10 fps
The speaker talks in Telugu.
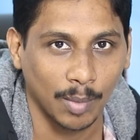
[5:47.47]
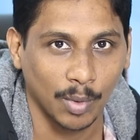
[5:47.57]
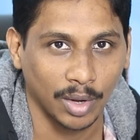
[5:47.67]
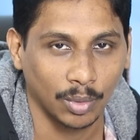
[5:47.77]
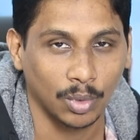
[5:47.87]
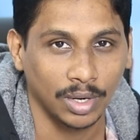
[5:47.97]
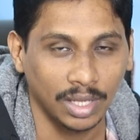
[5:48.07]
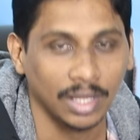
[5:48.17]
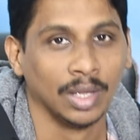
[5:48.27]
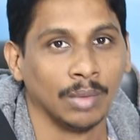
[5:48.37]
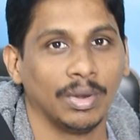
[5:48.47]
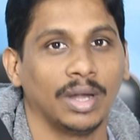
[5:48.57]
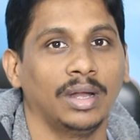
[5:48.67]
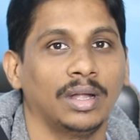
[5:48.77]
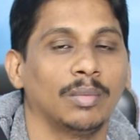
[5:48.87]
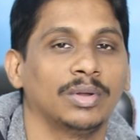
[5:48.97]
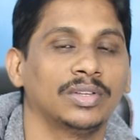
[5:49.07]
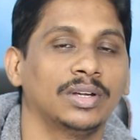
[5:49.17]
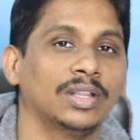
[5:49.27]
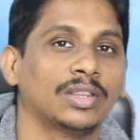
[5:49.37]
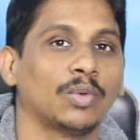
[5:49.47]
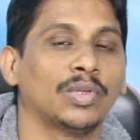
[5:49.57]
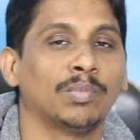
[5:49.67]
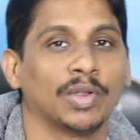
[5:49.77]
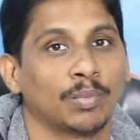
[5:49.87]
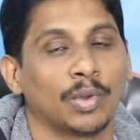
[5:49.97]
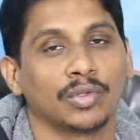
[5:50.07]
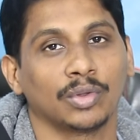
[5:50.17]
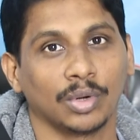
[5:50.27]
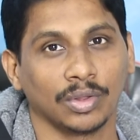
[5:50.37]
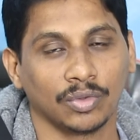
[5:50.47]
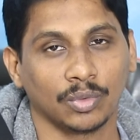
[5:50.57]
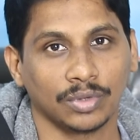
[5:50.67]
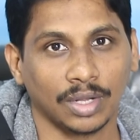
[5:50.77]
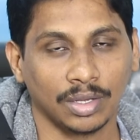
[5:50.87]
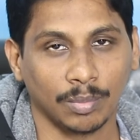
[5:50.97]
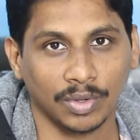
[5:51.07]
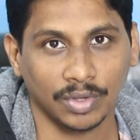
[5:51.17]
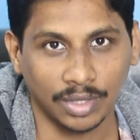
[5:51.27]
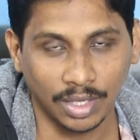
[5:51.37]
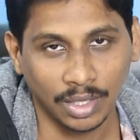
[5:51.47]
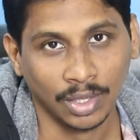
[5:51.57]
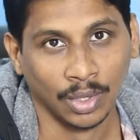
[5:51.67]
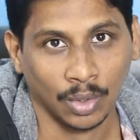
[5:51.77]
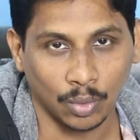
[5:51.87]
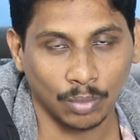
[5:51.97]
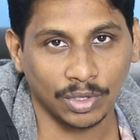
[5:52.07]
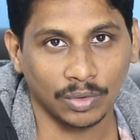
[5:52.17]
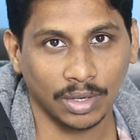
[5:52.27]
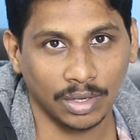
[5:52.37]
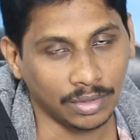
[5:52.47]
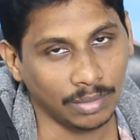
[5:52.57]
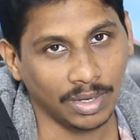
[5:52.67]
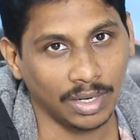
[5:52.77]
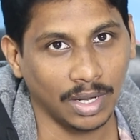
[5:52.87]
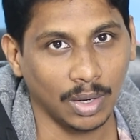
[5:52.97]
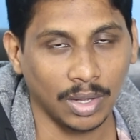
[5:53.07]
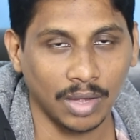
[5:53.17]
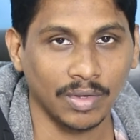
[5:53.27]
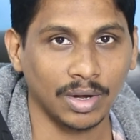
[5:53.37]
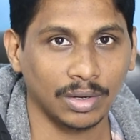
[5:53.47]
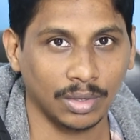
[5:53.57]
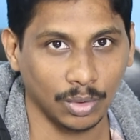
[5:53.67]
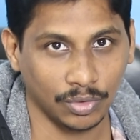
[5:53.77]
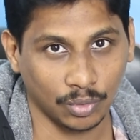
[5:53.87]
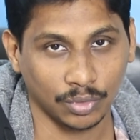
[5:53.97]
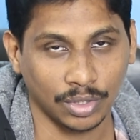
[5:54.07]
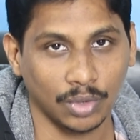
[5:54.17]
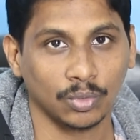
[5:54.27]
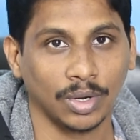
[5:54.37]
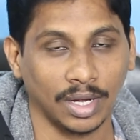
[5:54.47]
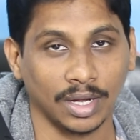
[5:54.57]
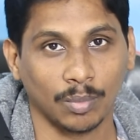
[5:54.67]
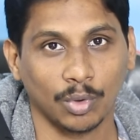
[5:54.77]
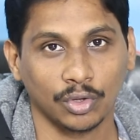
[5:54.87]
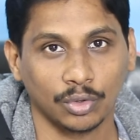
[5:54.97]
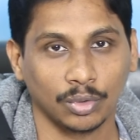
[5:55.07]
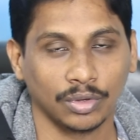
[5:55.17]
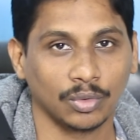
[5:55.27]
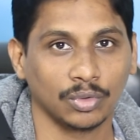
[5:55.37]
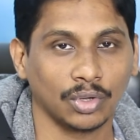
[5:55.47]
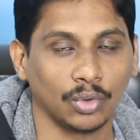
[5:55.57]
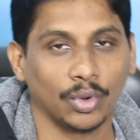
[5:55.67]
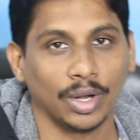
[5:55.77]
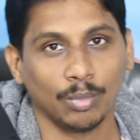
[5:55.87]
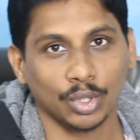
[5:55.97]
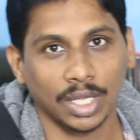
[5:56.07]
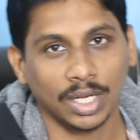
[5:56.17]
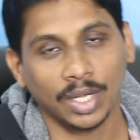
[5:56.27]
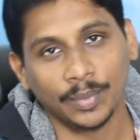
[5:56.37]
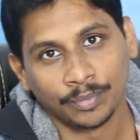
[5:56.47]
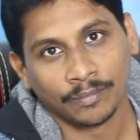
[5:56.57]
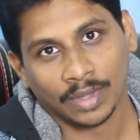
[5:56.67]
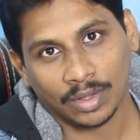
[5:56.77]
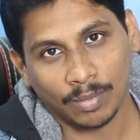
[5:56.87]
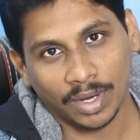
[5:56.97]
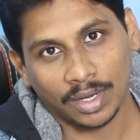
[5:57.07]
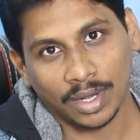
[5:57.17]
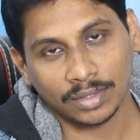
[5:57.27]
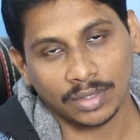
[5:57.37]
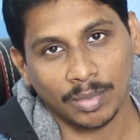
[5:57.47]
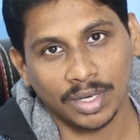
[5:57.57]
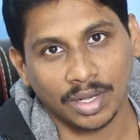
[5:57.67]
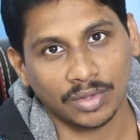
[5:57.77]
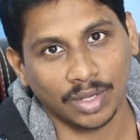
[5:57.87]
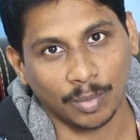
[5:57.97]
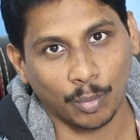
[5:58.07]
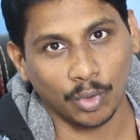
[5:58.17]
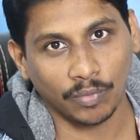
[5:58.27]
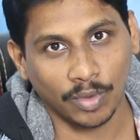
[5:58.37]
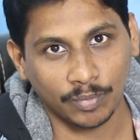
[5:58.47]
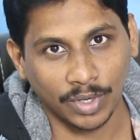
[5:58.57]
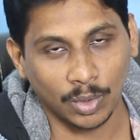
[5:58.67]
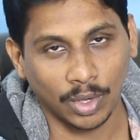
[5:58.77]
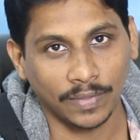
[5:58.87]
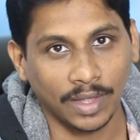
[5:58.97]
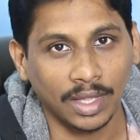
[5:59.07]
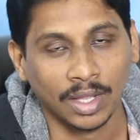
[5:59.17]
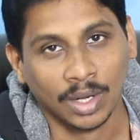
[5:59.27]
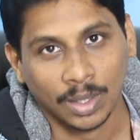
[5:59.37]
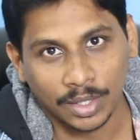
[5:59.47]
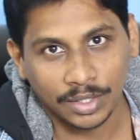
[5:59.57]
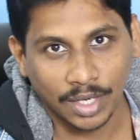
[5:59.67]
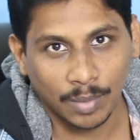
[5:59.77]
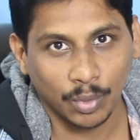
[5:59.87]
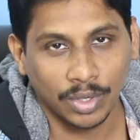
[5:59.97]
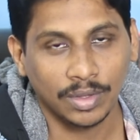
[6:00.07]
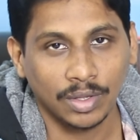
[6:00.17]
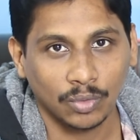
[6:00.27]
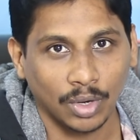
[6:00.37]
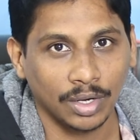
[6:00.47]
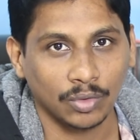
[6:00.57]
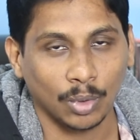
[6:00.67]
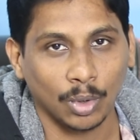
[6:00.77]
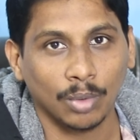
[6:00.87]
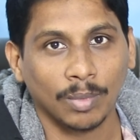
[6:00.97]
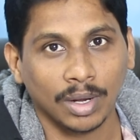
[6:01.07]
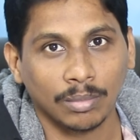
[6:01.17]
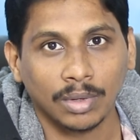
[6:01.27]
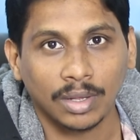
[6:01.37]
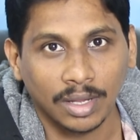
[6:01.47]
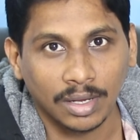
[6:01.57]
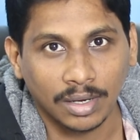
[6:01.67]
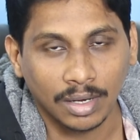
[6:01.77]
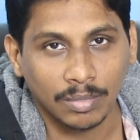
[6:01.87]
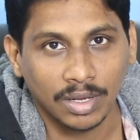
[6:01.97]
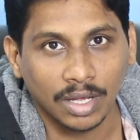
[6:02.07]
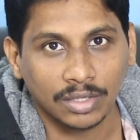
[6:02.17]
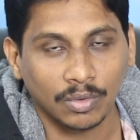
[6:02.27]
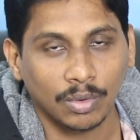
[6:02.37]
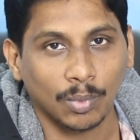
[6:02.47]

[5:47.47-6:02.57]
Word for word: అయిపోయాయి అనుకోండి మెడెక్ డెమన్ సిటీ థౌసండ్ ప్లస్ ప్రాసెసర్ తోటి తీసుకొస్తారని చెప్పేసి అయితే రూమర్ ద్వారా తెలిసింది మరి ఇండియాలో ఏ వేరియంట్లో తీసుకొస్తారో చూడాలి అంటే ఏ ప్రాసెసర్ తోటి తీసుకొస్తారో చూడాలి మొత్తానికి ఇది మన ఇండియాకి సంబంధించిన సపోర్ట్ వెబ్సైట్లో అయితే లిస్ట్ అయిపోయింది సో అంటే త్వరలో మనం ఈ రియల్మీ ఎక్స్ సెవెన్